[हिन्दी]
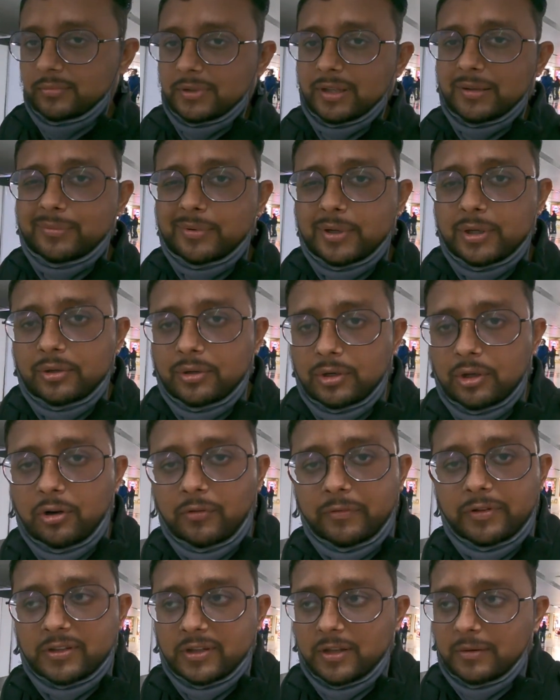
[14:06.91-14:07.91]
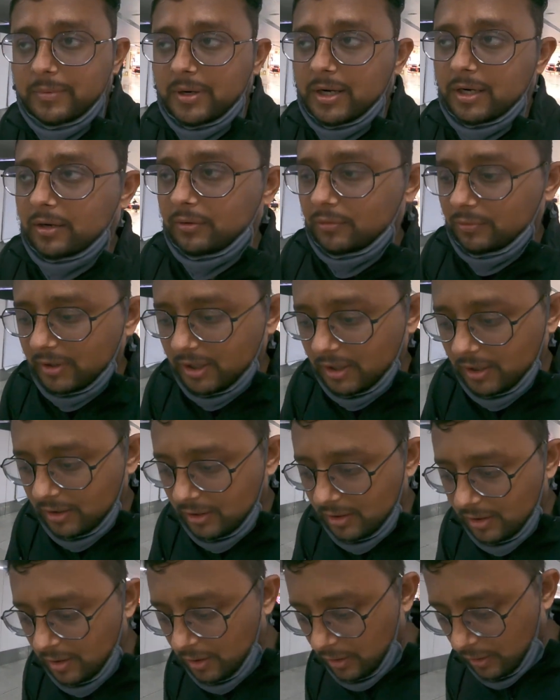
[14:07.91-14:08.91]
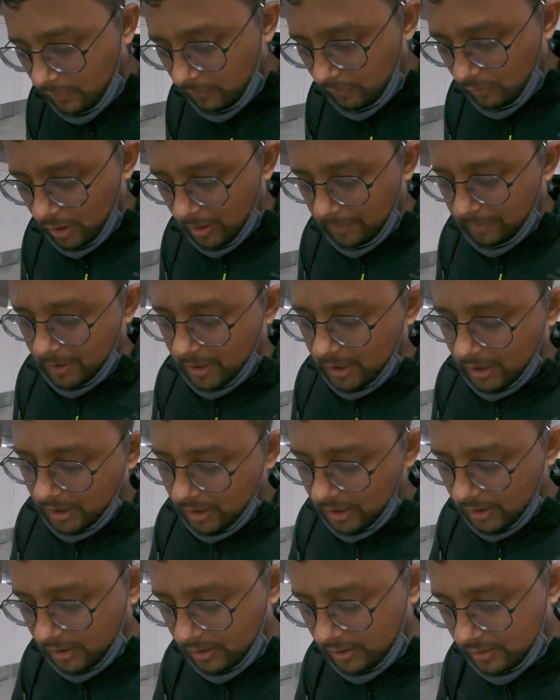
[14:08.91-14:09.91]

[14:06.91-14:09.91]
मतलब ड्यूटी ऑफिसर बैठे हुए हैं वो आपका